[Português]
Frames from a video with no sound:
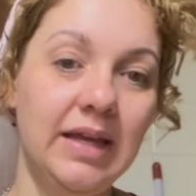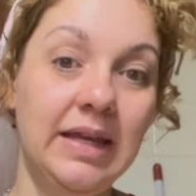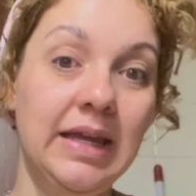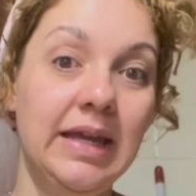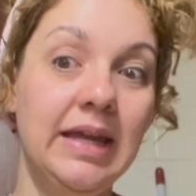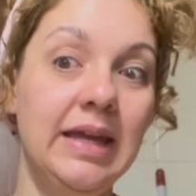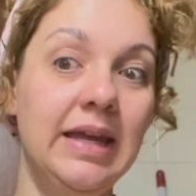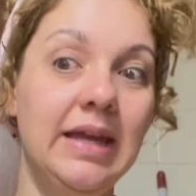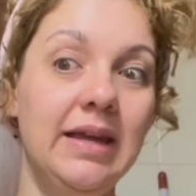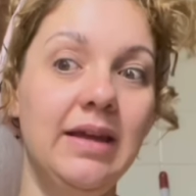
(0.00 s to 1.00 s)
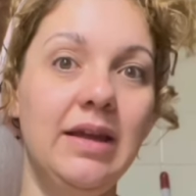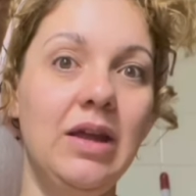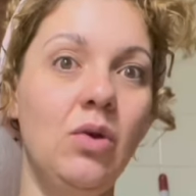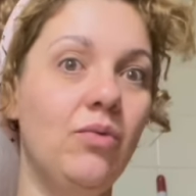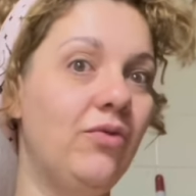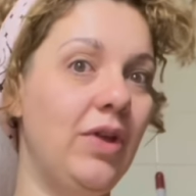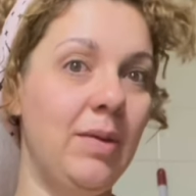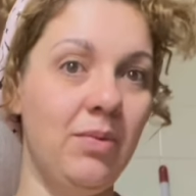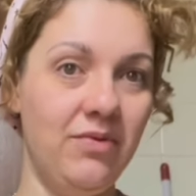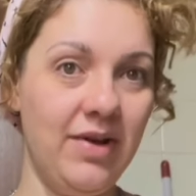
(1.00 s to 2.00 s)
que eu fui
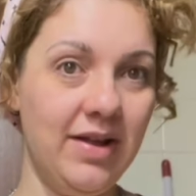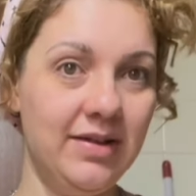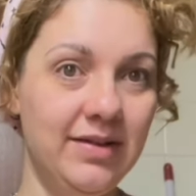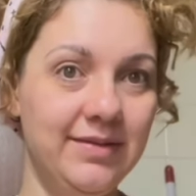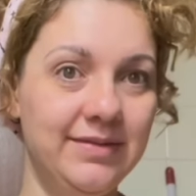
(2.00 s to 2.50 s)
reprovada?